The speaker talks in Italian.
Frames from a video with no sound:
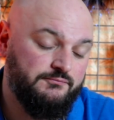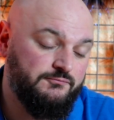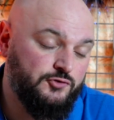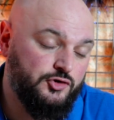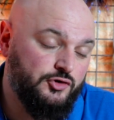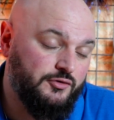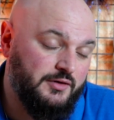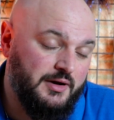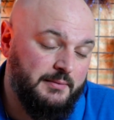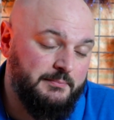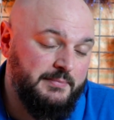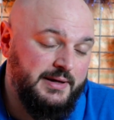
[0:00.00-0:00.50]

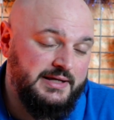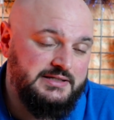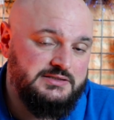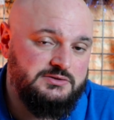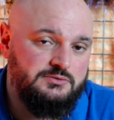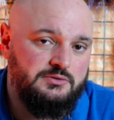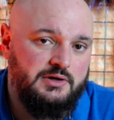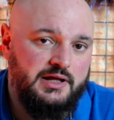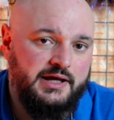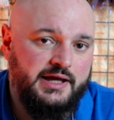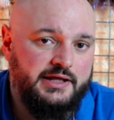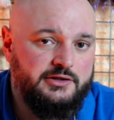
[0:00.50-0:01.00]
dovrebbe essere
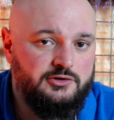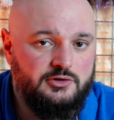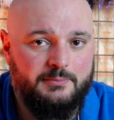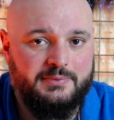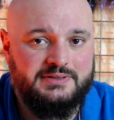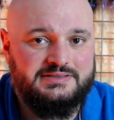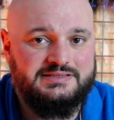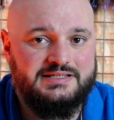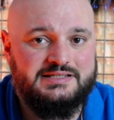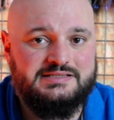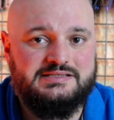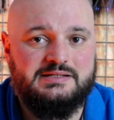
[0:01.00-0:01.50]
un laghetto
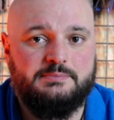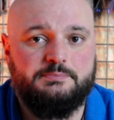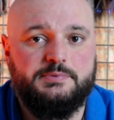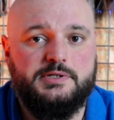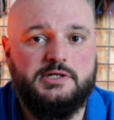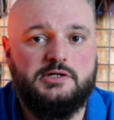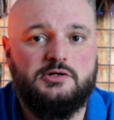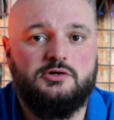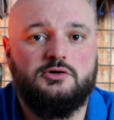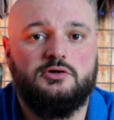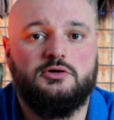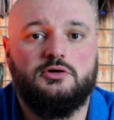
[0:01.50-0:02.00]
abbastanza
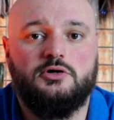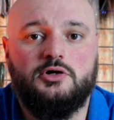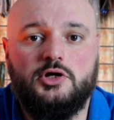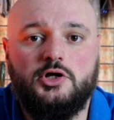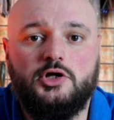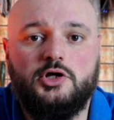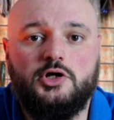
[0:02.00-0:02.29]
piccolo